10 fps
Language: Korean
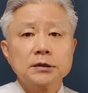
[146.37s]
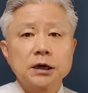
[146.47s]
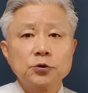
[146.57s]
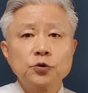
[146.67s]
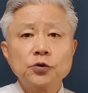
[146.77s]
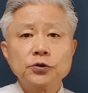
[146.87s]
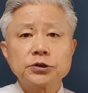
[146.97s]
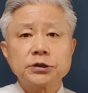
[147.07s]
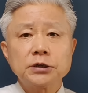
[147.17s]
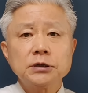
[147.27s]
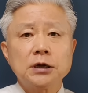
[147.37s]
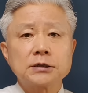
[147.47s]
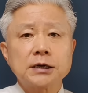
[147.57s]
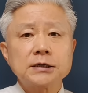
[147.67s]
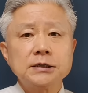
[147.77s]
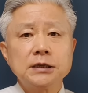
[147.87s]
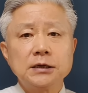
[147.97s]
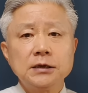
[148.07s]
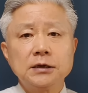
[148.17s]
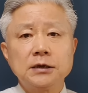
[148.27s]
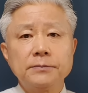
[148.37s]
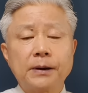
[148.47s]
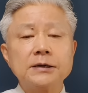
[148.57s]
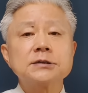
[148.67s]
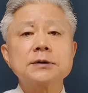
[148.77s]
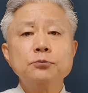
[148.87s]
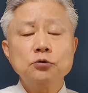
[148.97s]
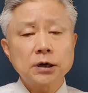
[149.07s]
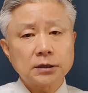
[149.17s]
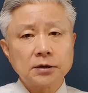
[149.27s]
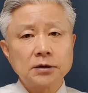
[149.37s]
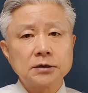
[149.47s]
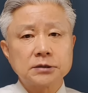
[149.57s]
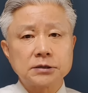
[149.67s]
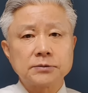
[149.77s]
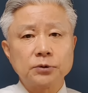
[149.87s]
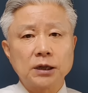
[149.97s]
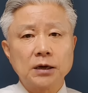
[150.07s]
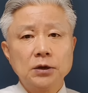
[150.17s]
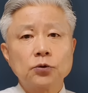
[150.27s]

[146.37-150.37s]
자, 유동규 씨는 아, 자신이 반성문 같은 글을 썼습니다.